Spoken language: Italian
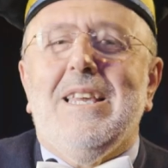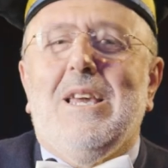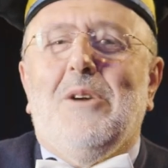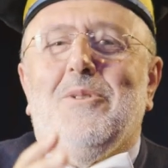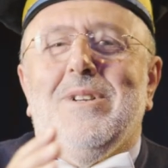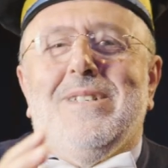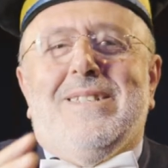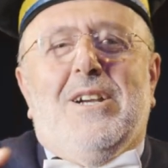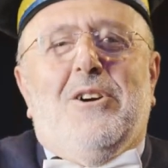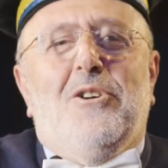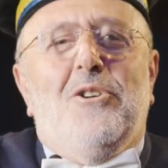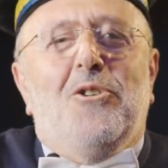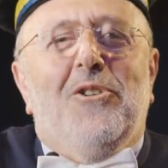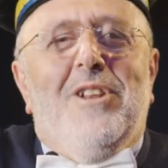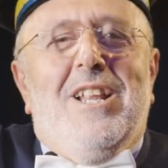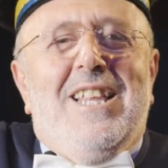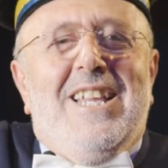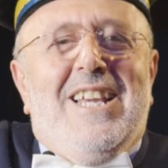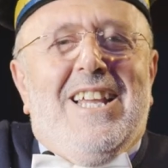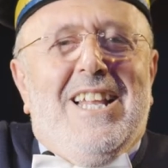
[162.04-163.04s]
che questa
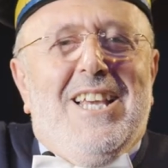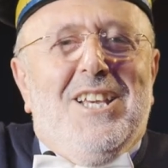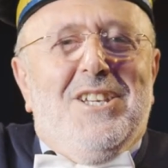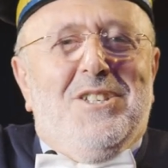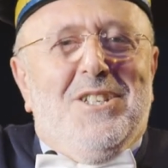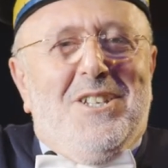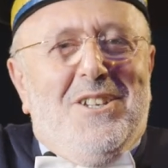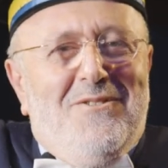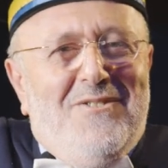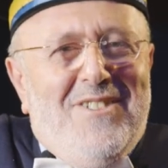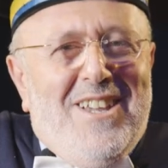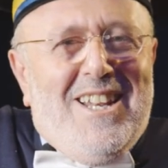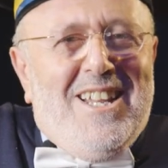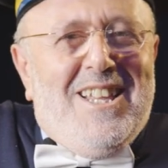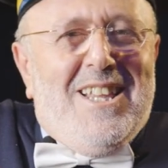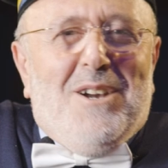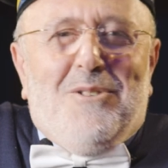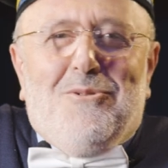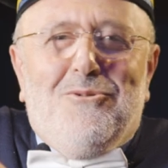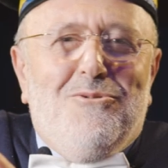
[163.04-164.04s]
colonia di greci che venne
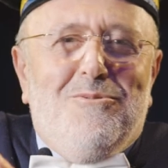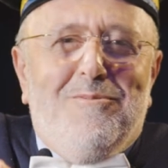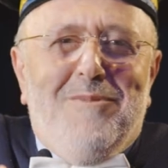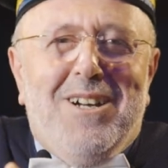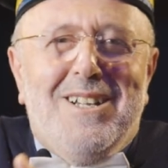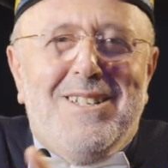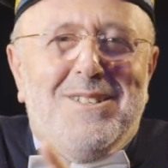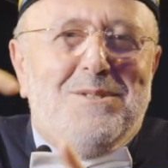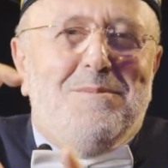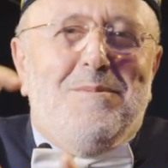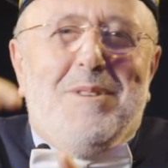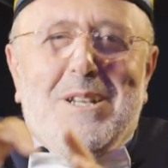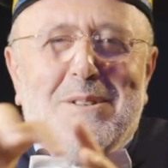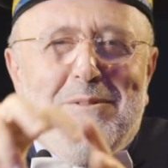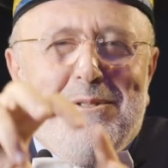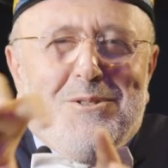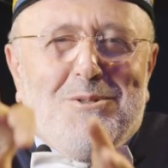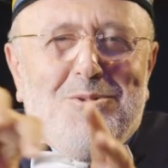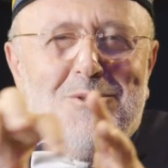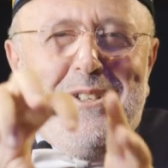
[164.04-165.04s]
da Cuma, insomma,
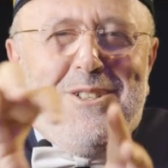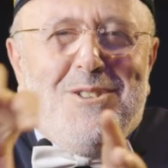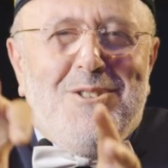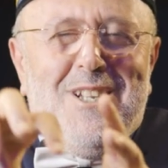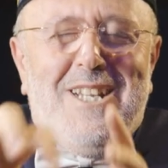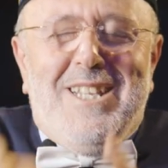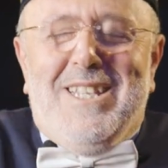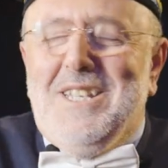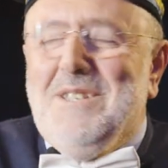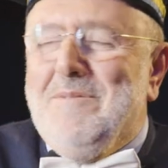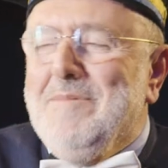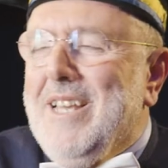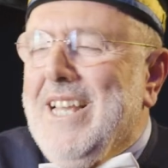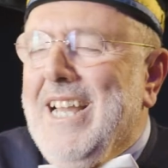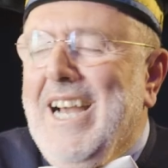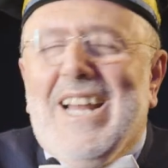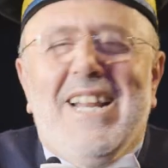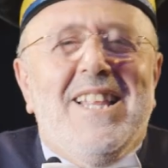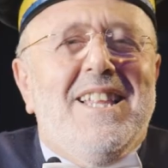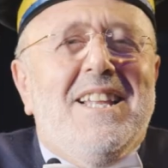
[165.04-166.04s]
arrivò sull'isoletta di
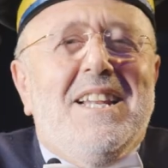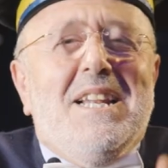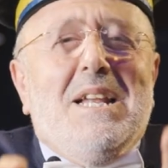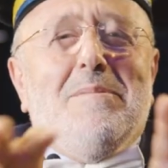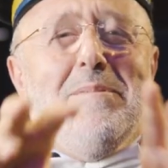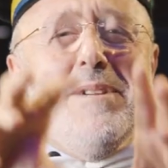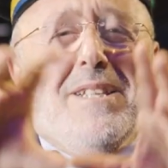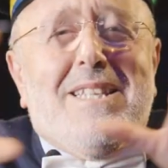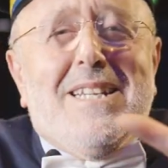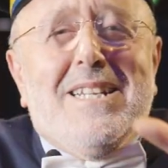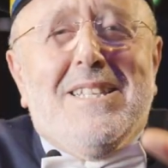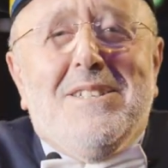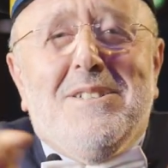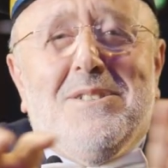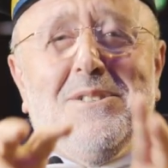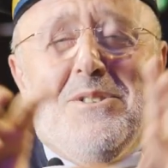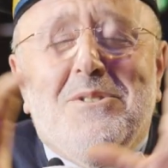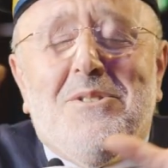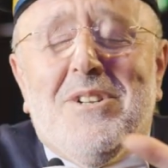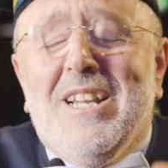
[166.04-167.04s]
Megaride, là per
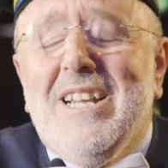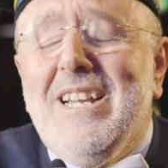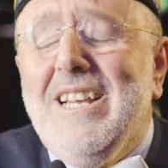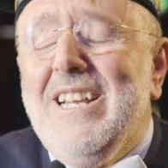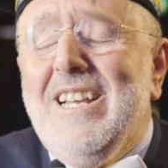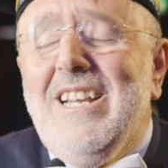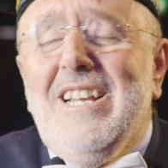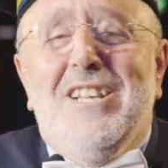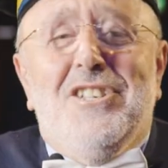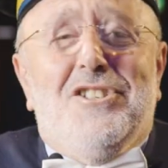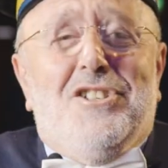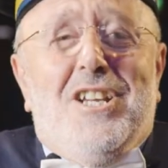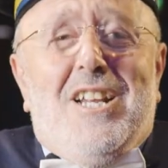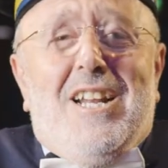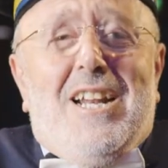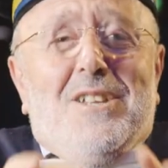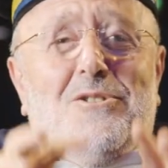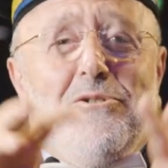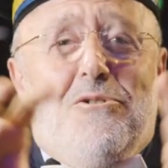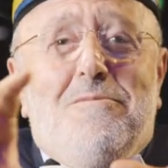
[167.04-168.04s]
tradizione c'era
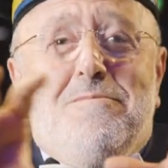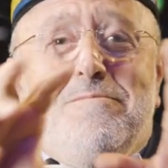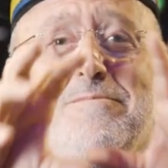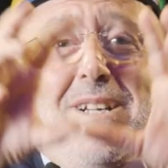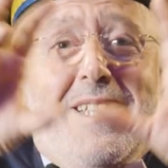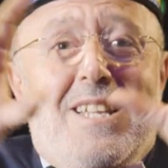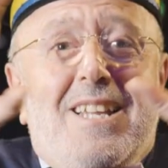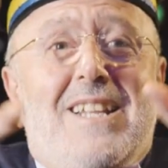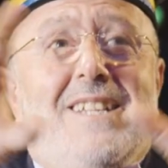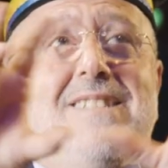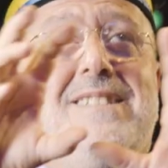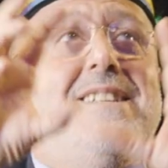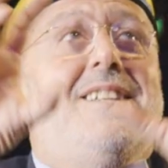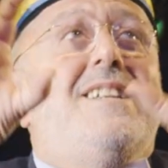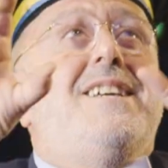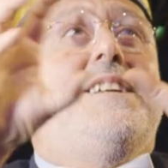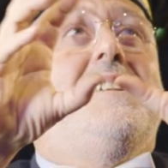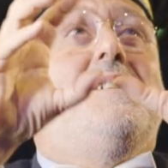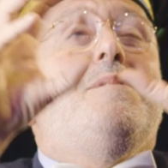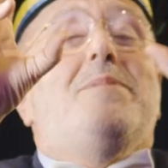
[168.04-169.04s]
la tomba della
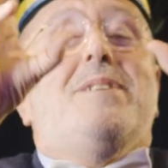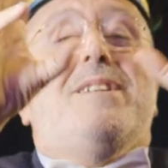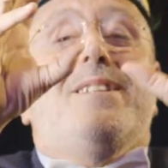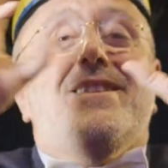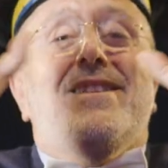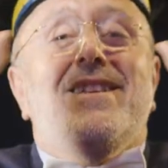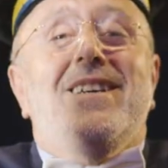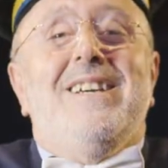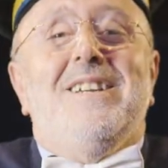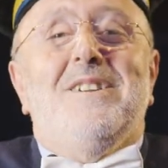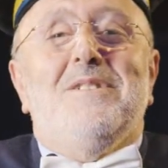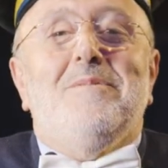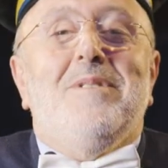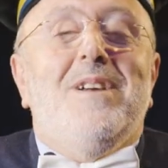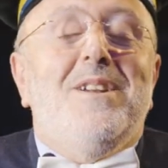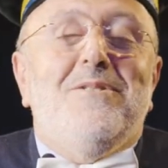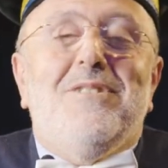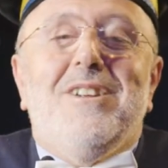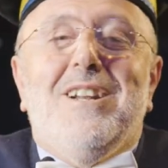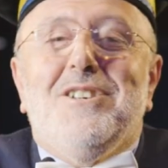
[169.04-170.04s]
sirena Partenope,
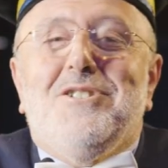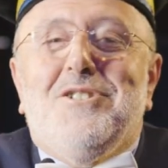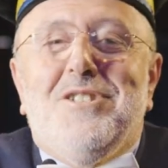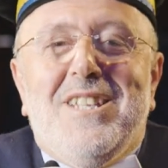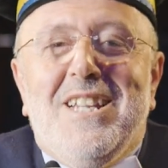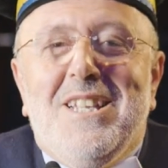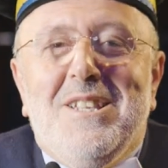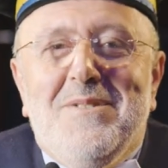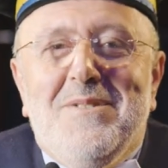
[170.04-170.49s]
allora la città